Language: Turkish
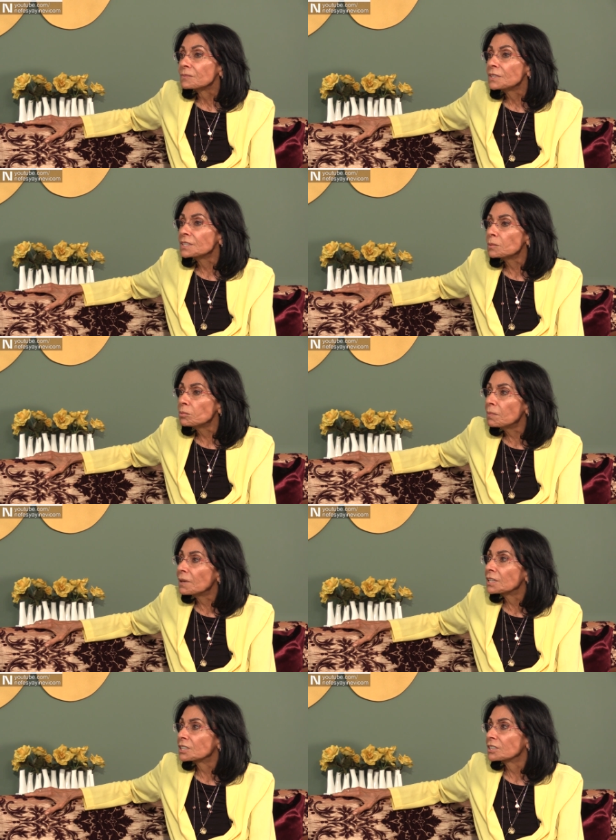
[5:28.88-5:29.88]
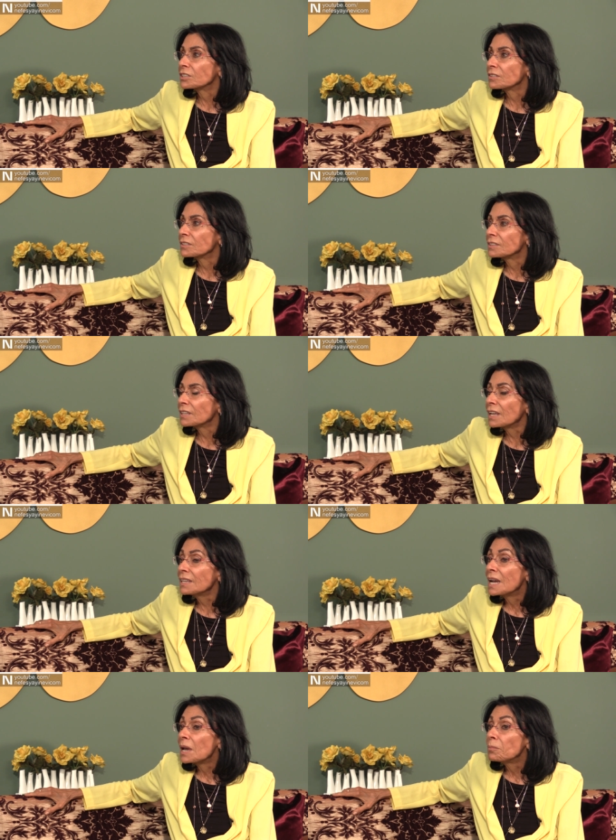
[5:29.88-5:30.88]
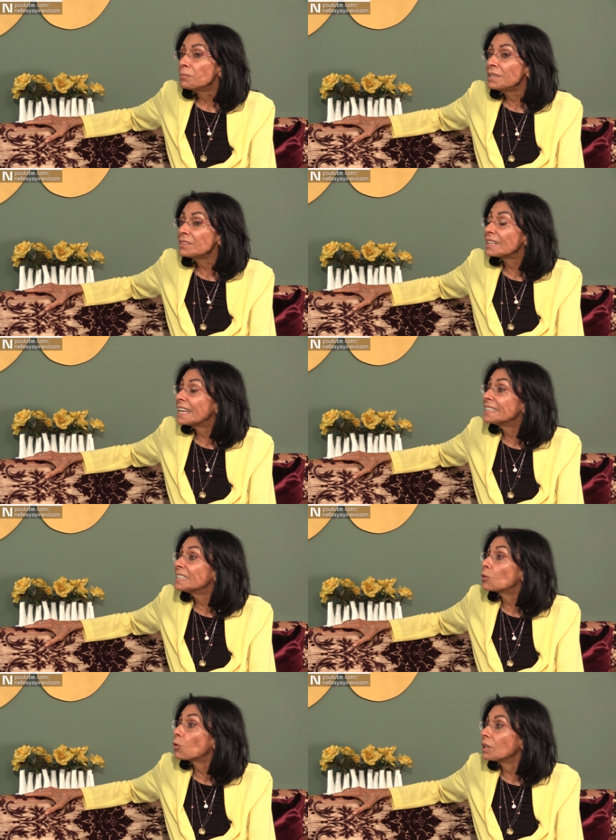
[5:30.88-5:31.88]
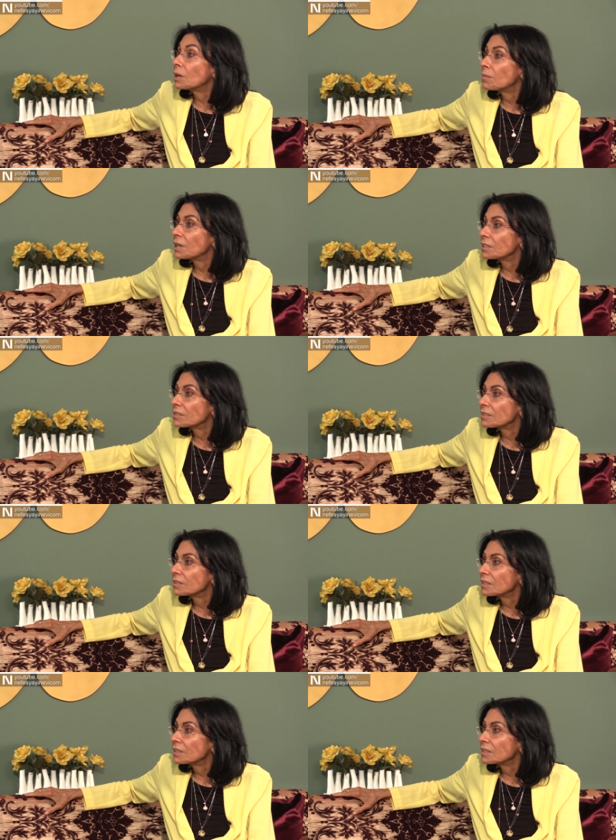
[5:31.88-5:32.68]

İşte bu bakış açısından biz etik olamayız.